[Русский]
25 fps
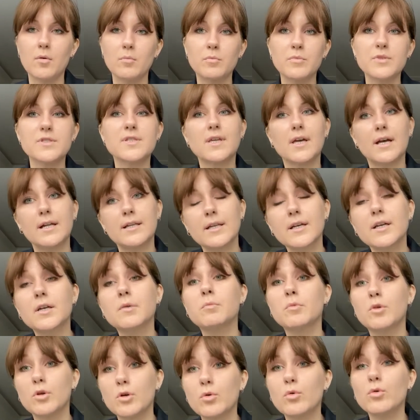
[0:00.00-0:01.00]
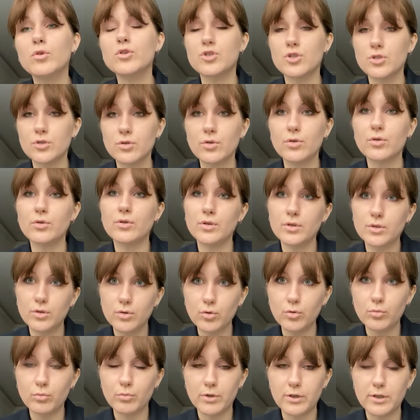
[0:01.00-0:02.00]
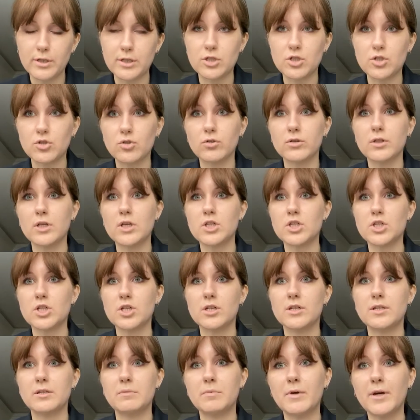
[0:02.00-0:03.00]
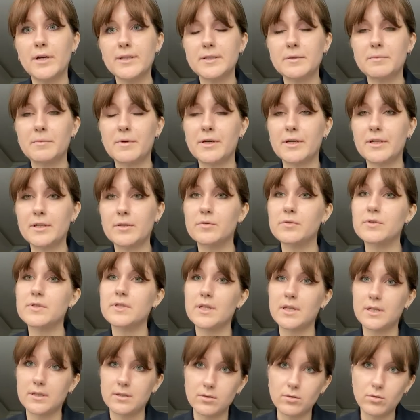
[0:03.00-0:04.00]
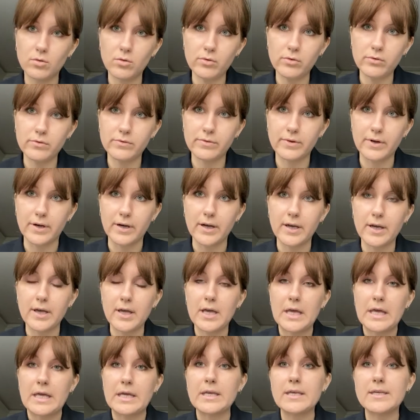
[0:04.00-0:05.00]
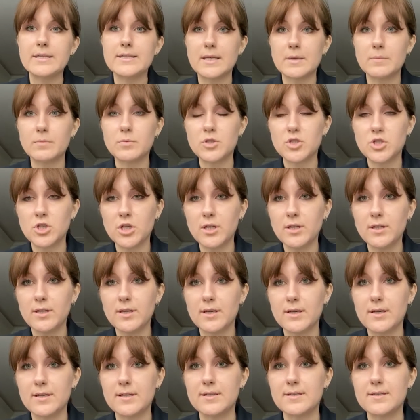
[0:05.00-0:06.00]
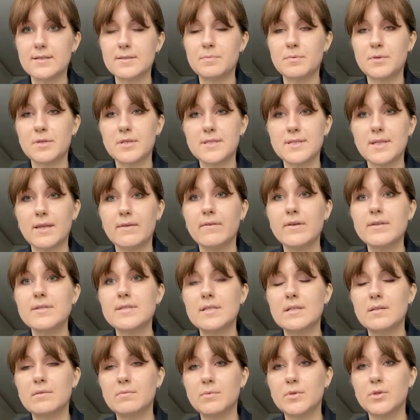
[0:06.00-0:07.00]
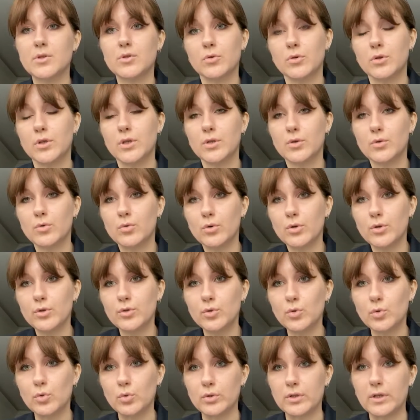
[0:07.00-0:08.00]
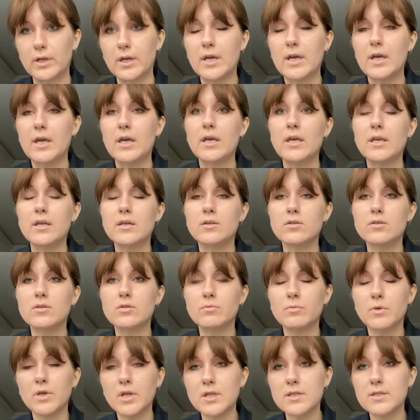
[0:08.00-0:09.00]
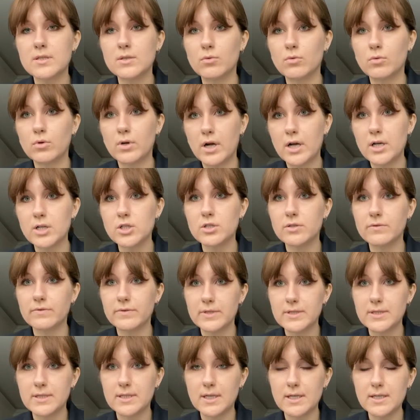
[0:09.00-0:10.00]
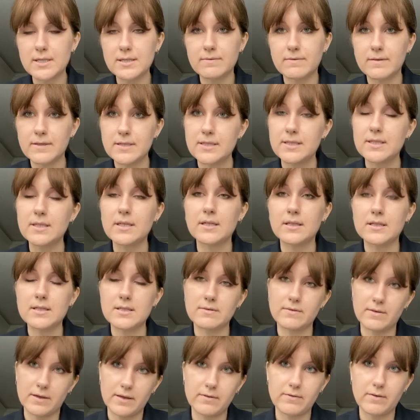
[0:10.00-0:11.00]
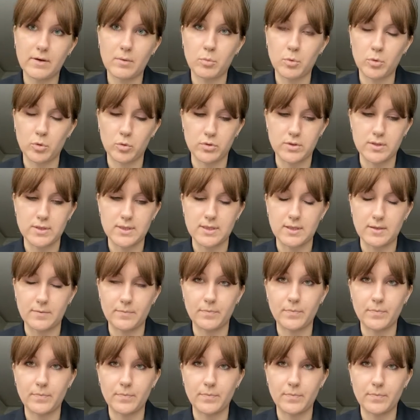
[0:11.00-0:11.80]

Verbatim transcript: Мы с коллегами очень долго думали, что наши ребята могли узнать нового из общения с представителями других культур. И, разумеется, у каждого из нас возникли свои вопросы.